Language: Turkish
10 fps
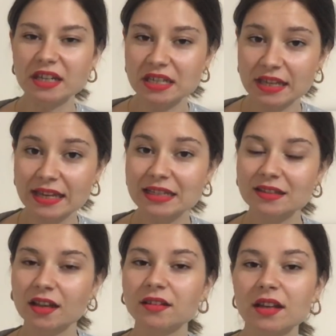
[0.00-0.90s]
Şimdi en
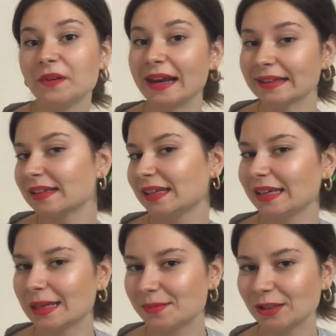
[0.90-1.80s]
azından renkli
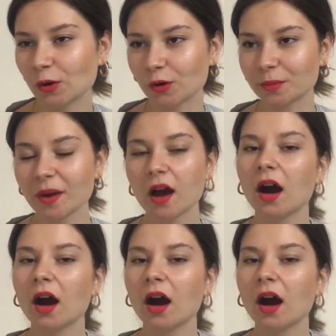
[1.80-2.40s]
giyinebiliyorum.